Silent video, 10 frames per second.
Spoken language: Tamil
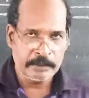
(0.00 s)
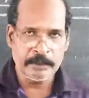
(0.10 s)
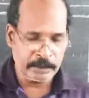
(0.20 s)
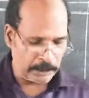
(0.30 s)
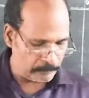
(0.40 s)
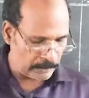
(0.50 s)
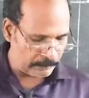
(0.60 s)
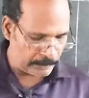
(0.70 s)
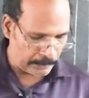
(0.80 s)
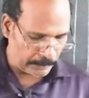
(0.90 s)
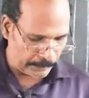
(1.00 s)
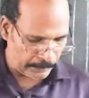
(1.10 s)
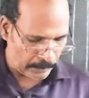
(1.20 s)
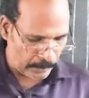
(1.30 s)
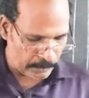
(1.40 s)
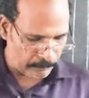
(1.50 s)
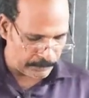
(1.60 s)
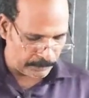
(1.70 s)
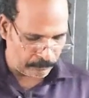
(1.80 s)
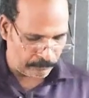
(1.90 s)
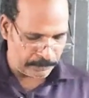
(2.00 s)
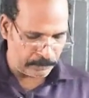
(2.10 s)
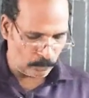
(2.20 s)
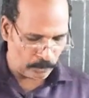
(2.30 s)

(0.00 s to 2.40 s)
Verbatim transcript: கீழ்காணும் நடவடிக்கைகளை அகமது என்பவரின்